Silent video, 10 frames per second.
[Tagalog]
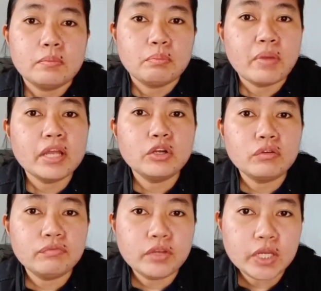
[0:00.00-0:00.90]
micro
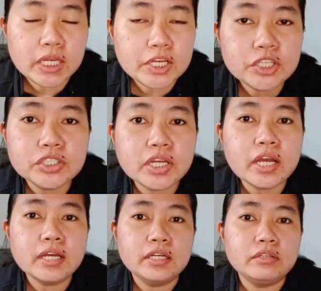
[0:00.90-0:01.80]
feeling
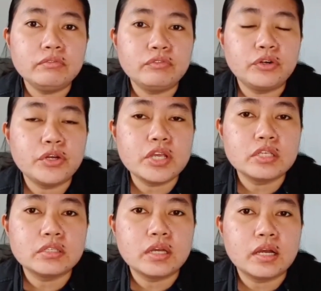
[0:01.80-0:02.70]
siya and of
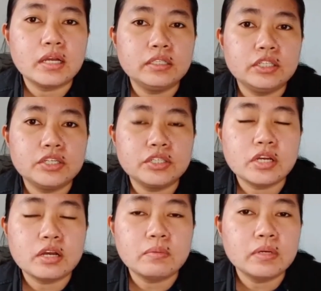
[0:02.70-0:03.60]
course uh, hindi
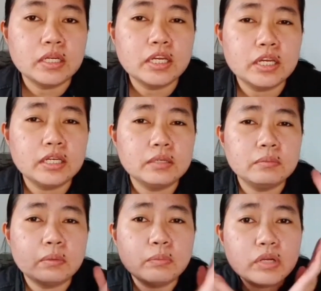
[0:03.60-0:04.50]
siya magiging
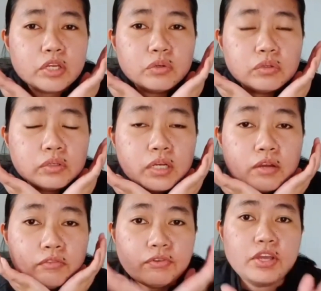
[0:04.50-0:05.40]
mapula yung
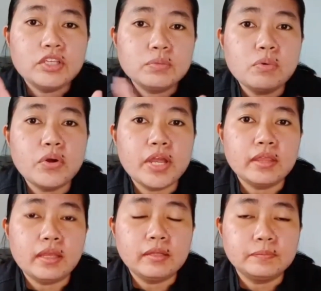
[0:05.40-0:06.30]
face mo and
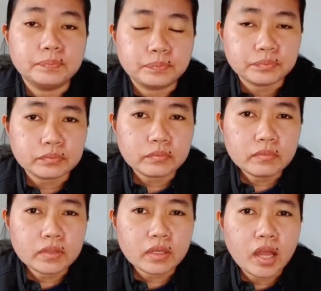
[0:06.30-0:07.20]
then
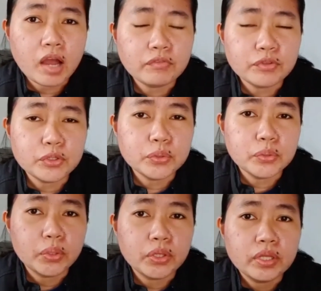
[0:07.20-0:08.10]
afternoon
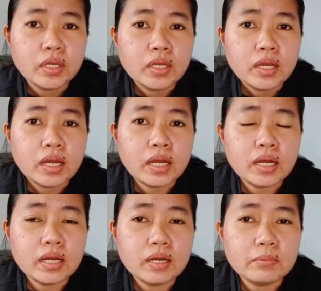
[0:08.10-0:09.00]
noon
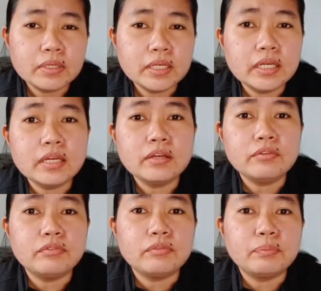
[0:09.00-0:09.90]
uh, magiging
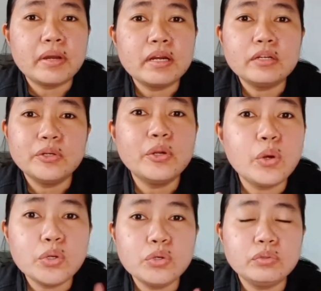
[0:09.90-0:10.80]
parang
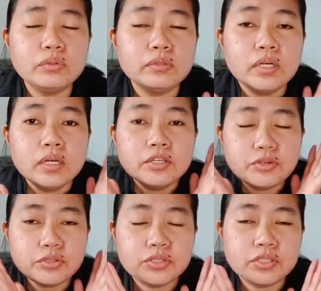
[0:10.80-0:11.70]
glow yung,
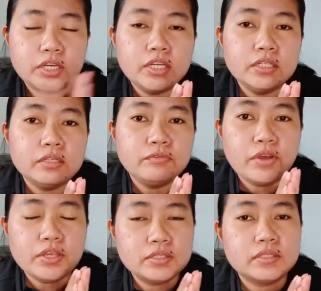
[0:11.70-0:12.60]
yung skin,
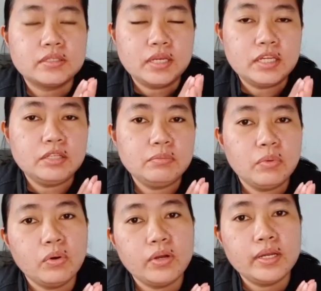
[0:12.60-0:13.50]
face skin
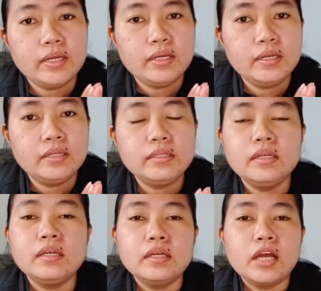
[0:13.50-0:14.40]
mo. And,
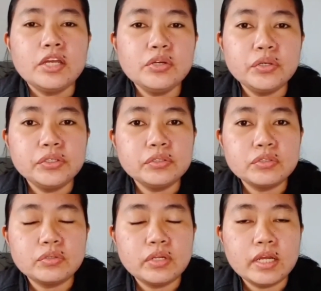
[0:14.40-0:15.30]
ayun,
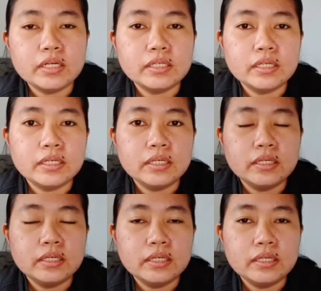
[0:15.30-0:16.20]
gusto ko lang
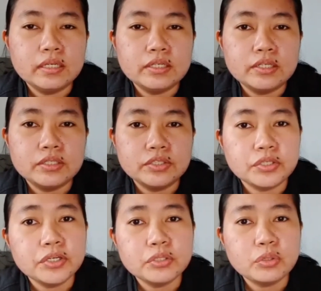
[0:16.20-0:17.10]
eh,
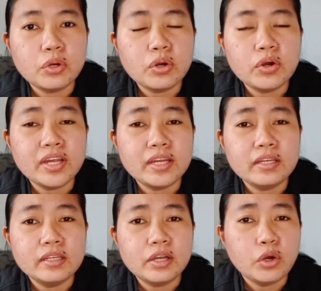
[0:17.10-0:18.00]
share to.
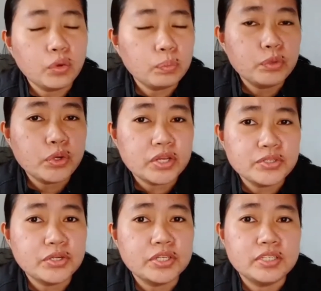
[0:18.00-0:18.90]
And I hope you
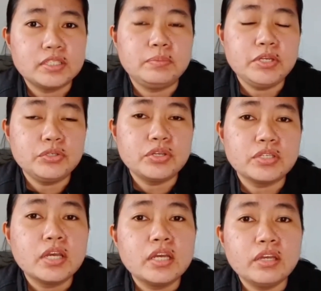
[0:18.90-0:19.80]
enjoy these videos.
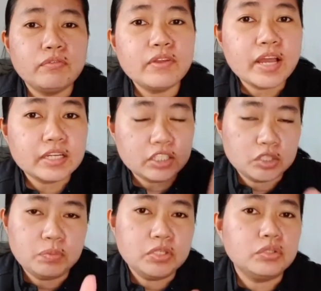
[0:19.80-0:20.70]
If you like
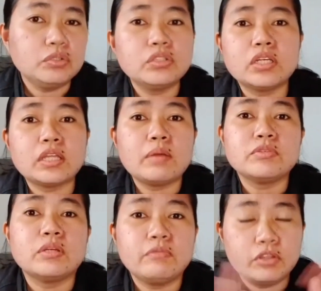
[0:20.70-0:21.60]
this video, do the
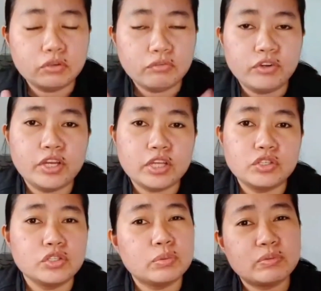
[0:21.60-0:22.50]
thumbs up and don't forget
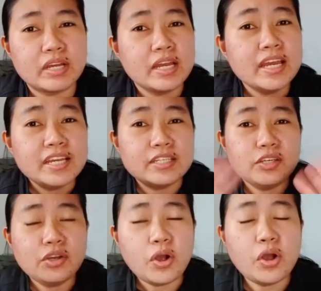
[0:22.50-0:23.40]
to subscribe.
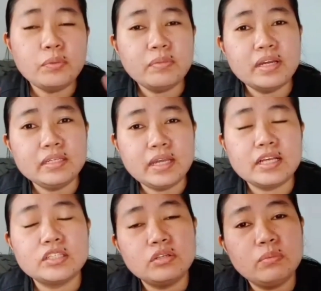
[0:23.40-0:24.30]
See you on my
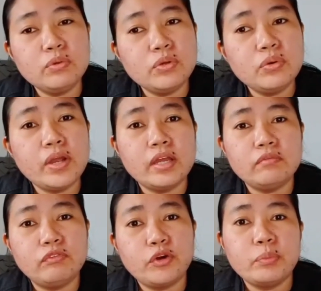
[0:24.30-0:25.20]
next review and
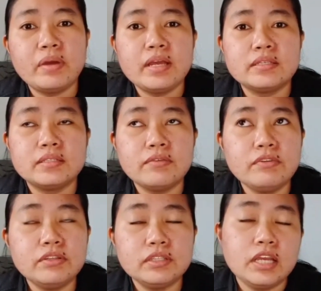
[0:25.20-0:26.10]
for my
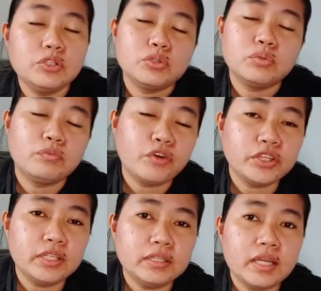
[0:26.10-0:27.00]
7 day to,
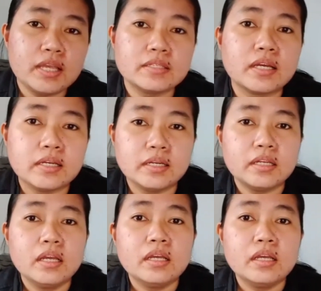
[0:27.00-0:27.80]
14 days, ayan,